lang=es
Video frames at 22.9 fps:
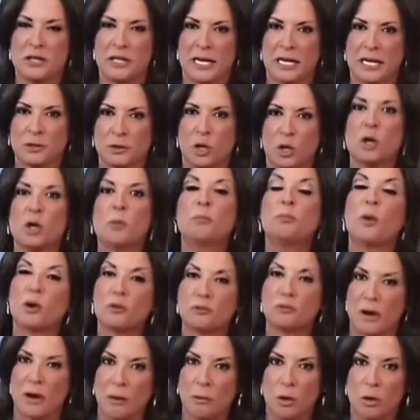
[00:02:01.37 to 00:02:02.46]
director, por
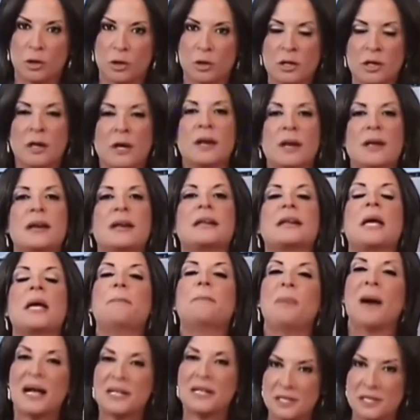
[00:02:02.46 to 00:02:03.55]
favor, que
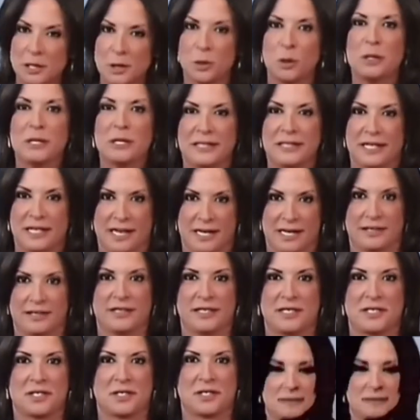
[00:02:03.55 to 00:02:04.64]
pasen los litigantes.